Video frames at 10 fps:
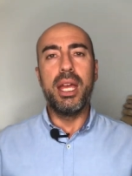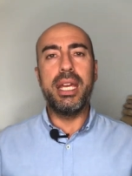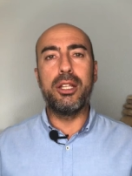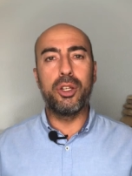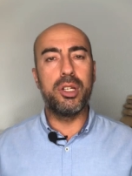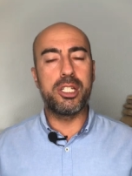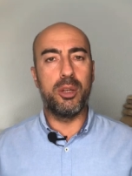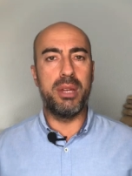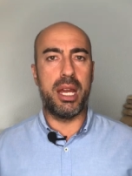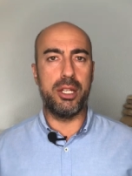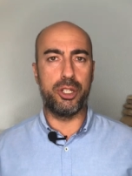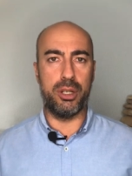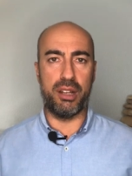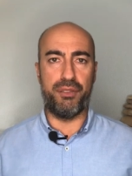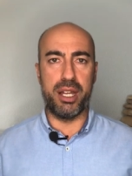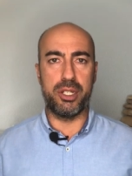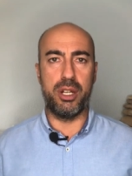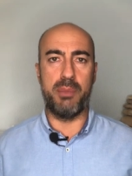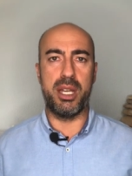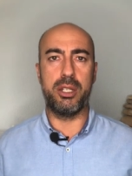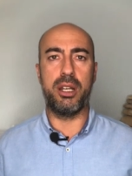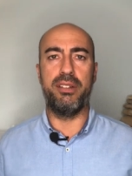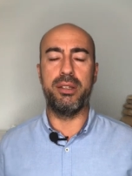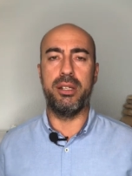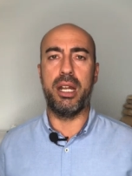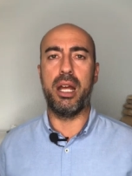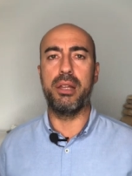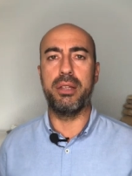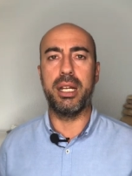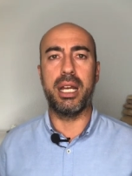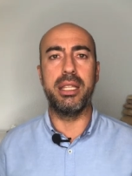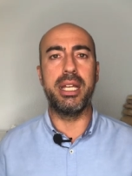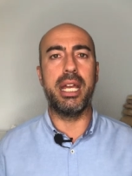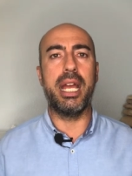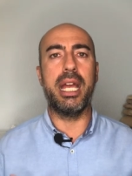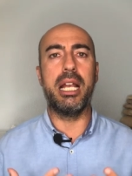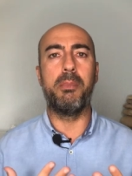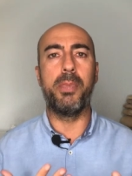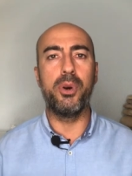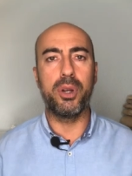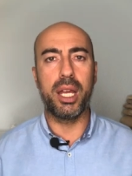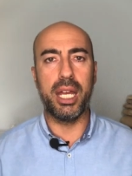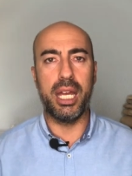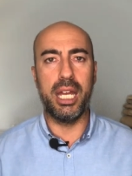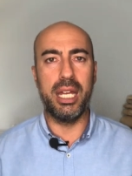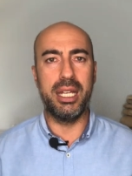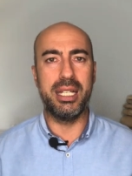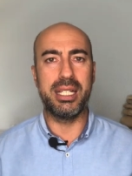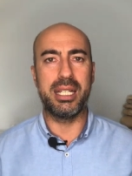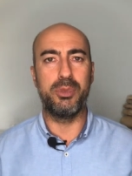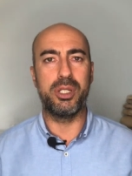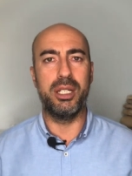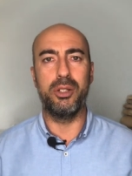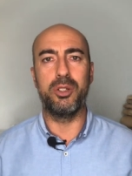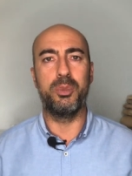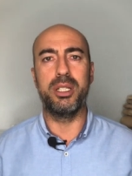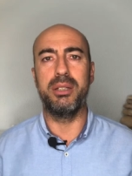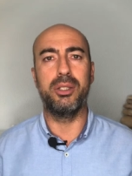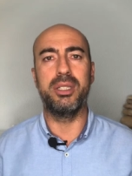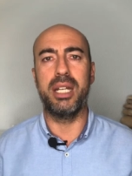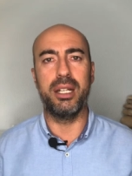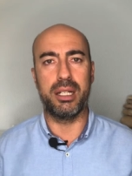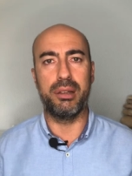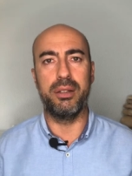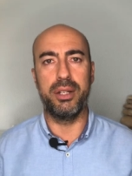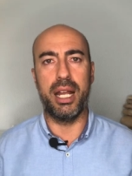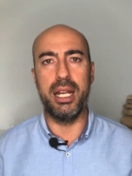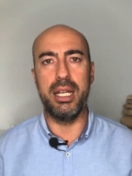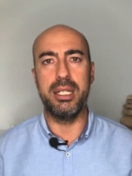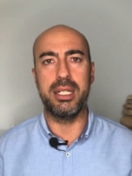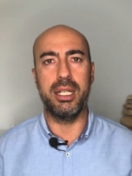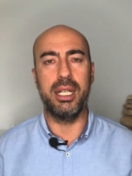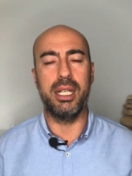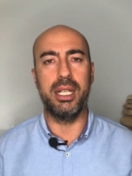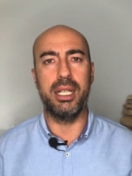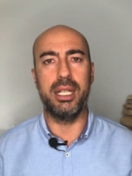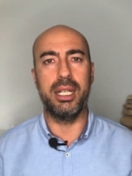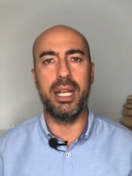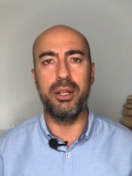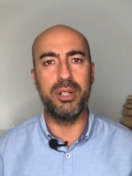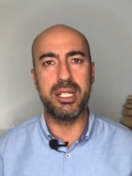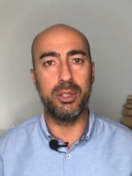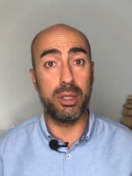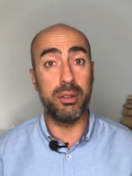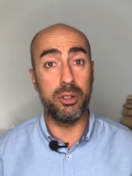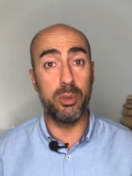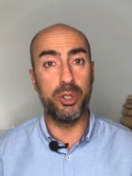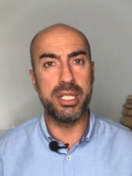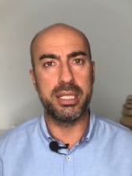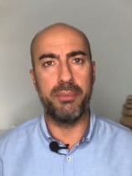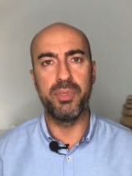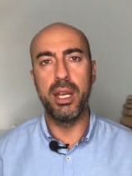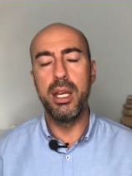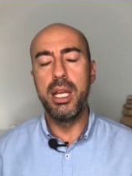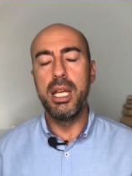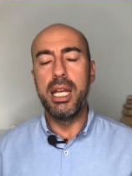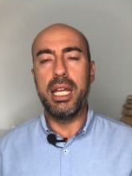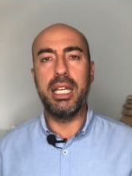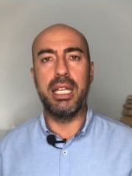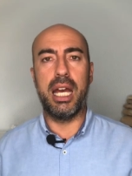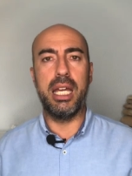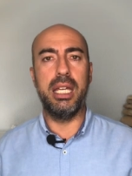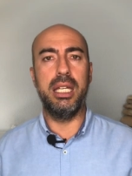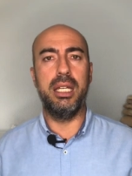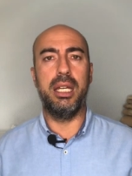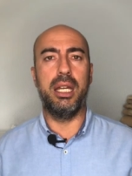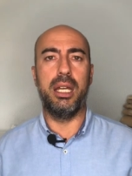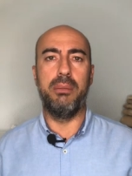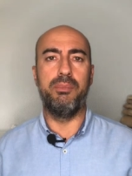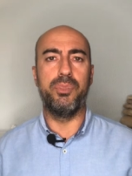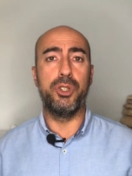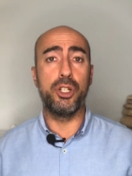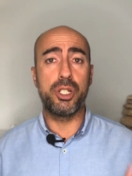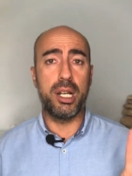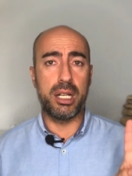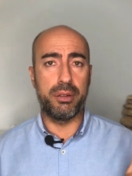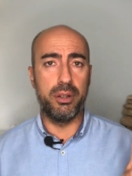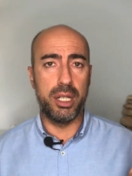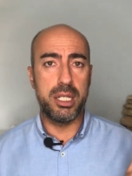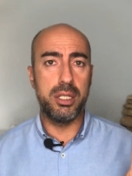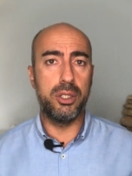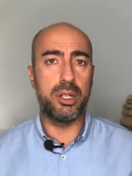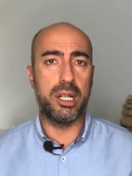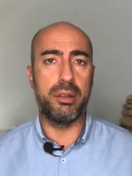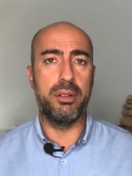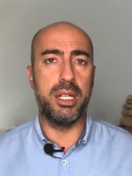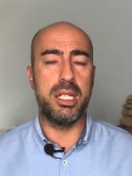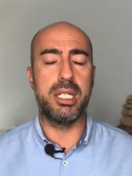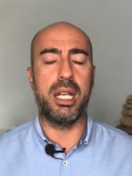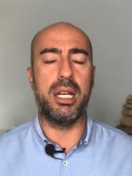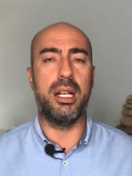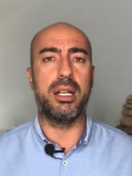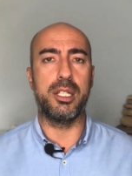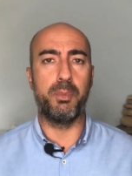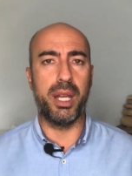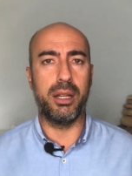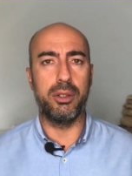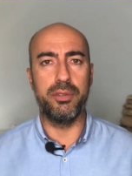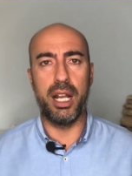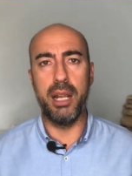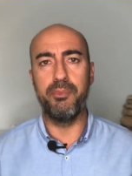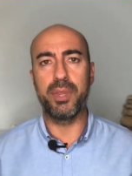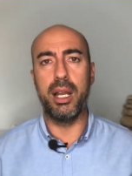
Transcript: Y todo esto me ha hecho reflexionar, me ha hecho reflexionar acerca de el por qué estamos teniendo comportamientos tan irracionales y, en una situación como esta. Y hay em, dos razones, dos razones al respecto, ¿vale?